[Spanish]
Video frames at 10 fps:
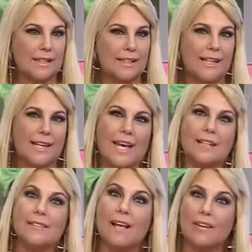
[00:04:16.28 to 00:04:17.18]
y
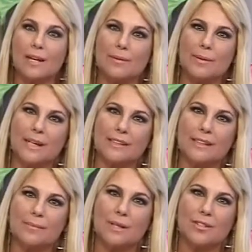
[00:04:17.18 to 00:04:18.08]
ella sabe que a mí me
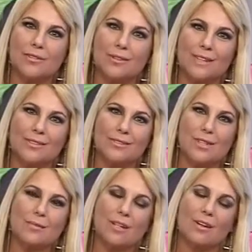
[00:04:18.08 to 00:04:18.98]
encanta tomar sol.
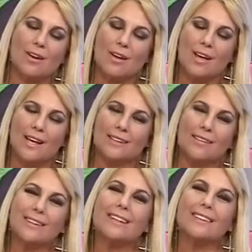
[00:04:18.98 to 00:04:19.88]
Entonces, bueno,
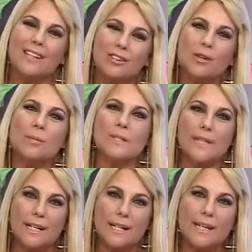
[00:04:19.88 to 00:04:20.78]
estaba tratando de
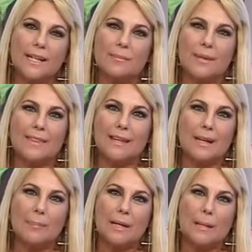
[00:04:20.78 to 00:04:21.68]
convencerle de que me
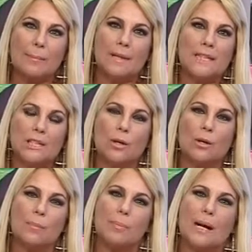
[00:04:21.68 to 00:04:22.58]
dé
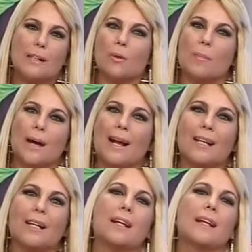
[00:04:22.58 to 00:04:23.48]
permiso para
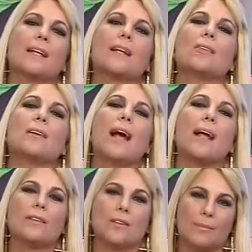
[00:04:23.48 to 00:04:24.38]
tomar en el
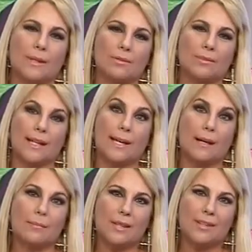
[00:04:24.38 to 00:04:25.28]
horario que me gusta, que es
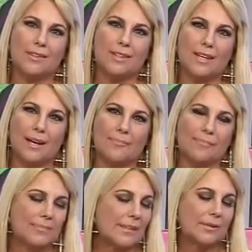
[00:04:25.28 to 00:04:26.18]
al mediodía.
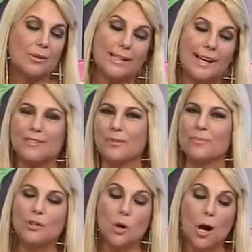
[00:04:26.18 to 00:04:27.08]
No hay caso.
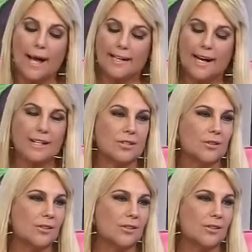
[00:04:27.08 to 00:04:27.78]
No, hay caso.